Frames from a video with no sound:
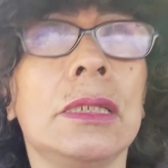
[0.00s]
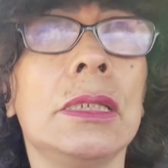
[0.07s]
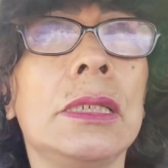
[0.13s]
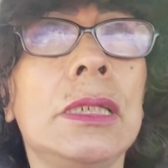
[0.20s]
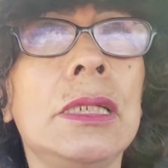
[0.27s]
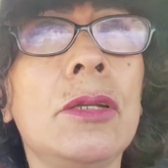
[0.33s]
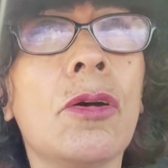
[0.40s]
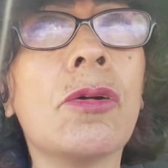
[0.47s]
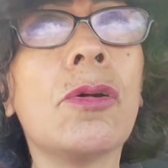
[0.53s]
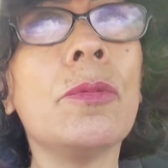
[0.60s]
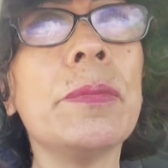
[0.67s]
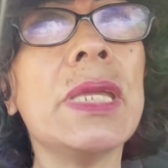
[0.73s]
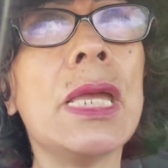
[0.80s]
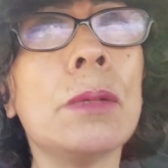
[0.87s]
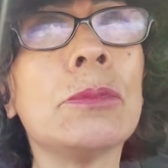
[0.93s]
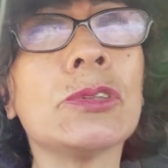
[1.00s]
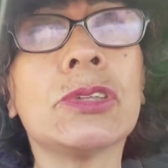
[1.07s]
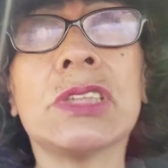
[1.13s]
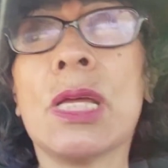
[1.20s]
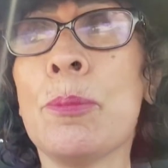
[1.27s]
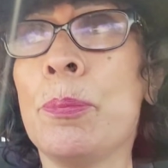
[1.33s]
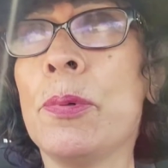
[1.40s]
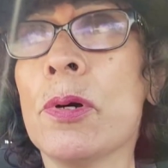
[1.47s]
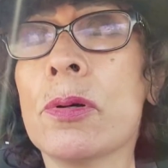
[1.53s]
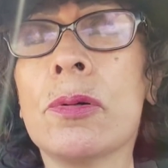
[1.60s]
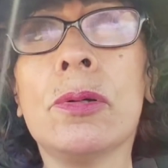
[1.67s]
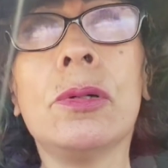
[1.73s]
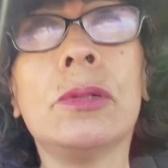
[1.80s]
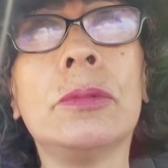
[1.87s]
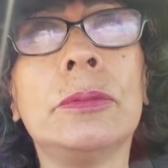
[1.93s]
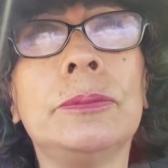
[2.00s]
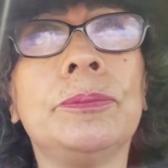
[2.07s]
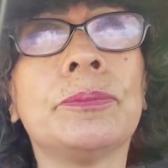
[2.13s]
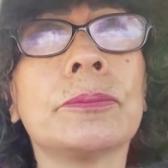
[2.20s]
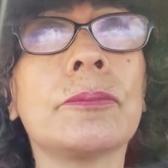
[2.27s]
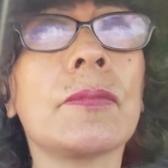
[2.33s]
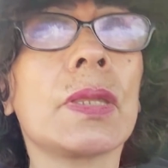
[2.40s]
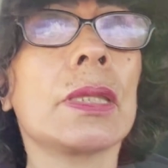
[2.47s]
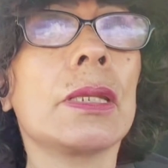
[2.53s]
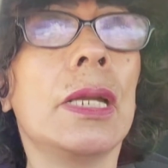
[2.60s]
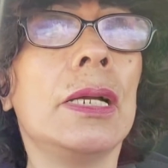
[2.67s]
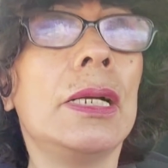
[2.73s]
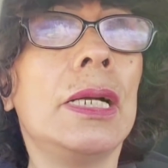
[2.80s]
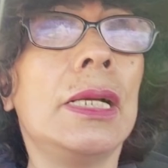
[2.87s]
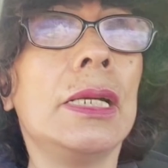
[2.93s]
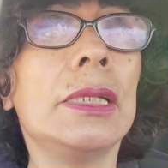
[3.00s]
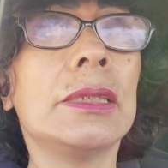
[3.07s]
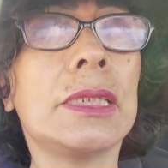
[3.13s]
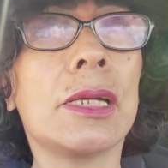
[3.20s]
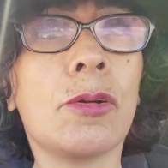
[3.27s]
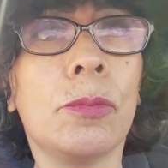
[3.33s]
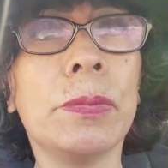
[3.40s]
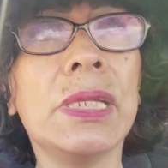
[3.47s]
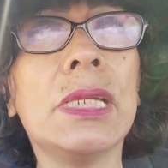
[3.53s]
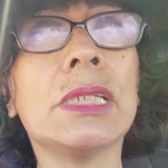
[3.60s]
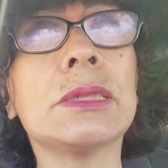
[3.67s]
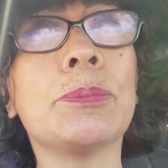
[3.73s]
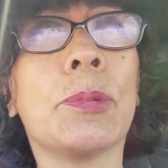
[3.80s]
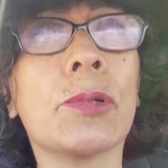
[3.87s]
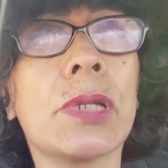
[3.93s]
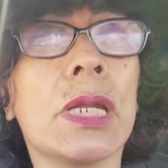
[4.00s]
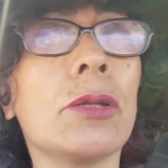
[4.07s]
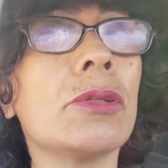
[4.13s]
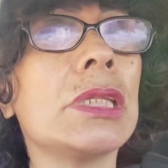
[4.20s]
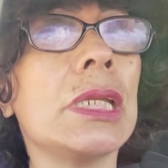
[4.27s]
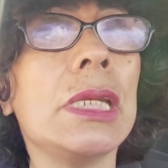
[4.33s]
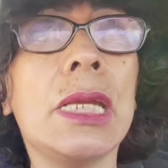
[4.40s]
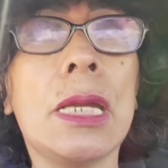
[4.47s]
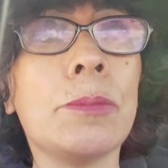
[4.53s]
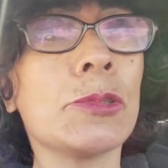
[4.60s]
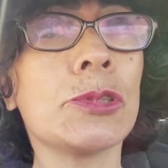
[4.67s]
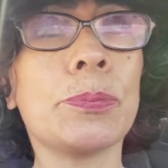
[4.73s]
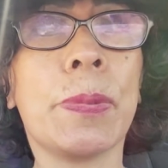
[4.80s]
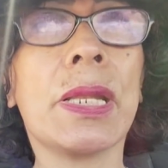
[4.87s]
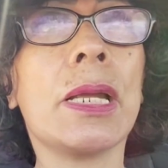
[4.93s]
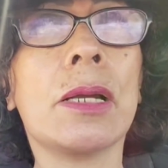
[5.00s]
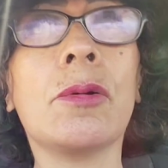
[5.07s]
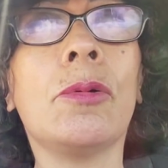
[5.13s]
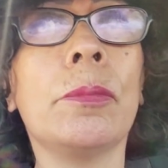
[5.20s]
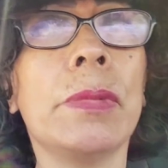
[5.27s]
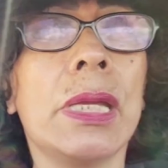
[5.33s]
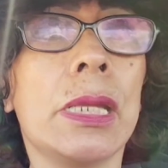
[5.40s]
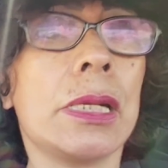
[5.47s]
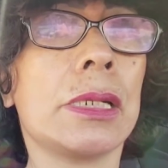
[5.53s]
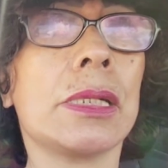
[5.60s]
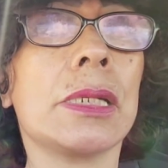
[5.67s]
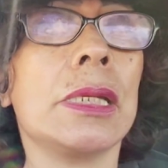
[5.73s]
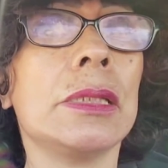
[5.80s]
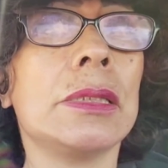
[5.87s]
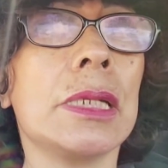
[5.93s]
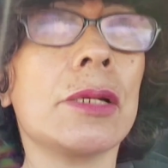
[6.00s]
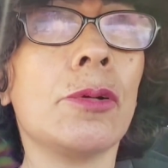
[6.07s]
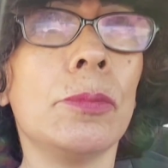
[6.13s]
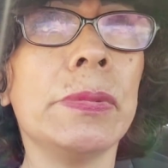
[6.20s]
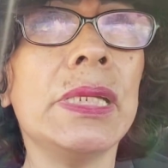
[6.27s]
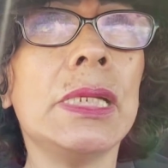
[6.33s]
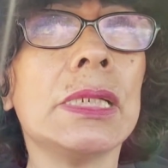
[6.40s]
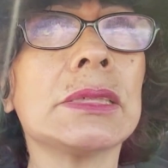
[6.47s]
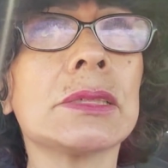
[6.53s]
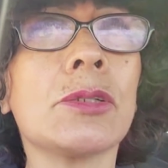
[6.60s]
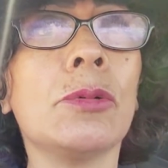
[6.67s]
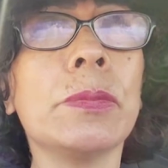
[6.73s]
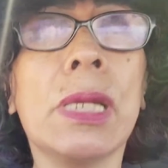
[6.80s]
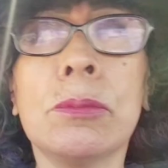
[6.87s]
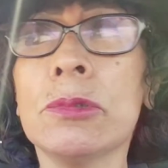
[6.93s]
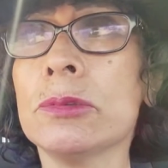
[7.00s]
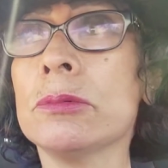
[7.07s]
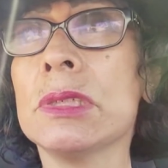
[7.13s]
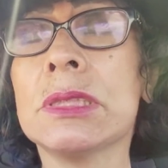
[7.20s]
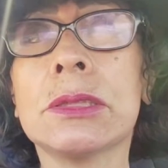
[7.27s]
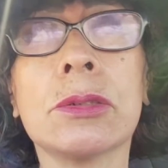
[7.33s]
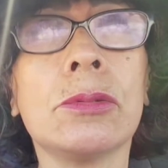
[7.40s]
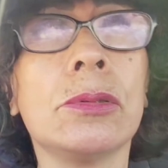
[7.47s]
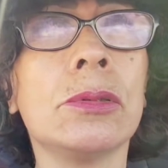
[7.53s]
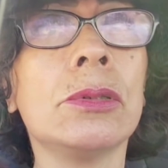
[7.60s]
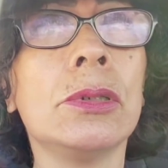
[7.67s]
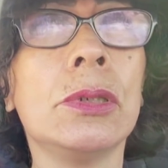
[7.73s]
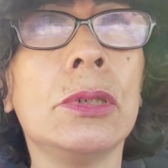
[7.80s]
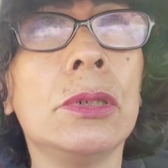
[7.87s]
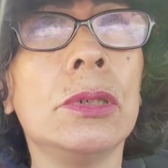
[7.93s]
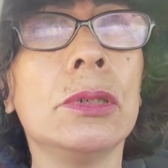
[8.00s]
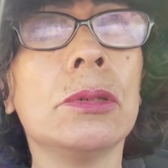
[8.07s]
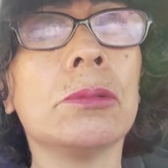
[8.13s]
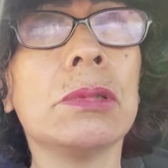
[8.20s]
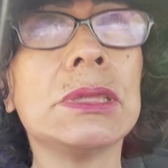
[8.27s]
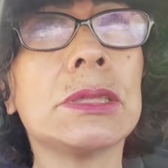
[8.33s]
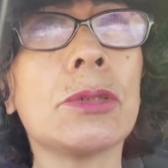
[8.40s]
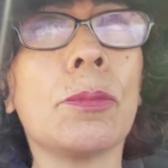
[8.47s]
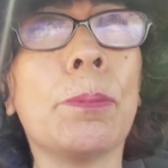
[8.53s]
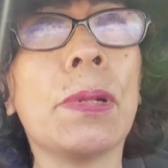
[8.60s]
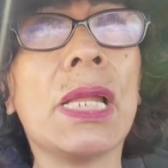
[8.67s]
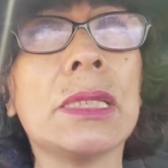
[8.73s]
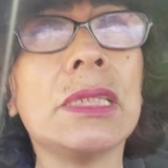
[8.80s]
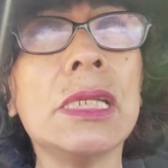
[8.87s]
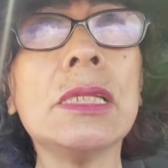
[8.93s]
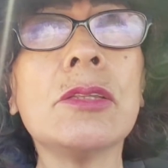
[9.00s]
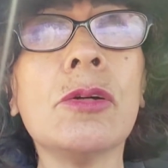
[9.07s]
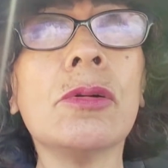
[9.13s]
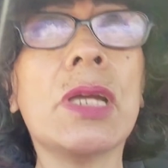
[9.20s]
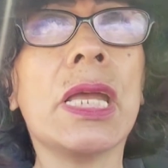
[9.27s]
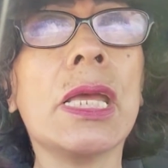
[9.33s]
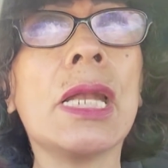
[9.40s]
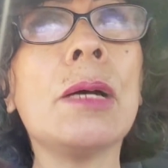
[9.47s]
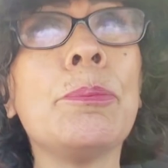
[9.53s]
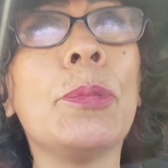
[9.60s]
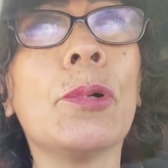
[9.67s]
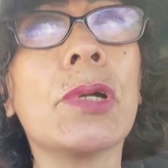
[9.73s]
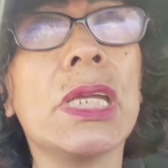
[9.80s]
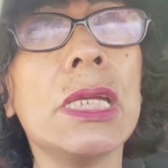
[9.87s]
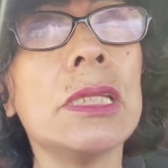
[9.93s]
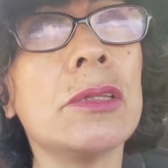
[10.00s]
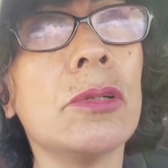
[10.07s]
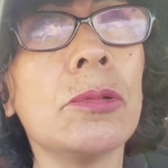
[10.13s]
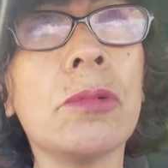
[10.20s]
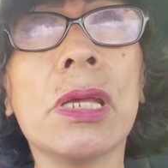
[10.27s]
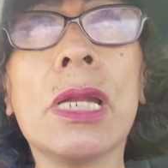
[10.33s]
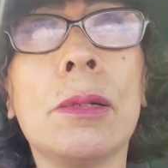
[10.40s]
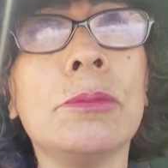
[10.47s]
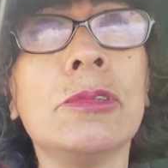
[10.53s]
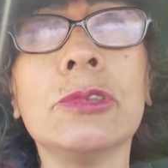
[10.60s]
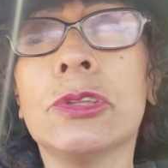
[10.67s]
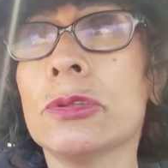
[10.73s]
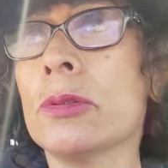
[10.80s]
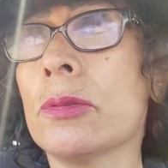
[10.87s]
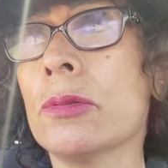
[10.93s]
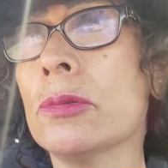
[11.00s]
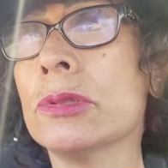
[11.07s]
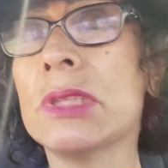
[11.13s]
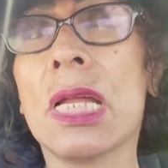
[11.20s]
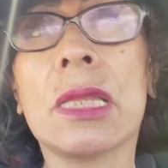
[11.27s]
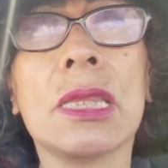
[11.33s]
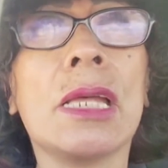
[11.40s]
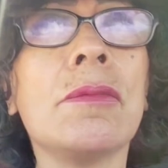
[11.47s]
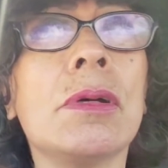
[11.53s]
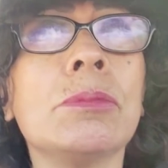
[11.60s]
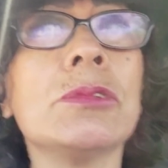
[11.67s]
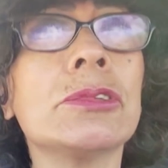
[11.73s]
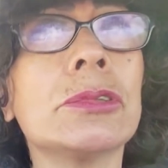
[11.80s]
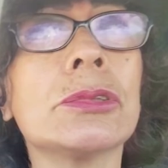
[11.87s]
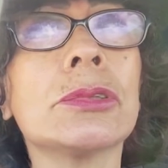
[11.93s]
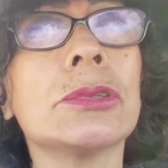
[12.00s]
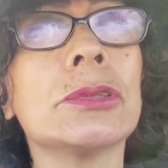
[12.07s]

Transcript: Y no comíamos tampoco ah, entre comidas porque no teníamos para comer entre comidas, comíamos nuestro, nuestro platito que era poquito, no era mucho, no nos hartábamos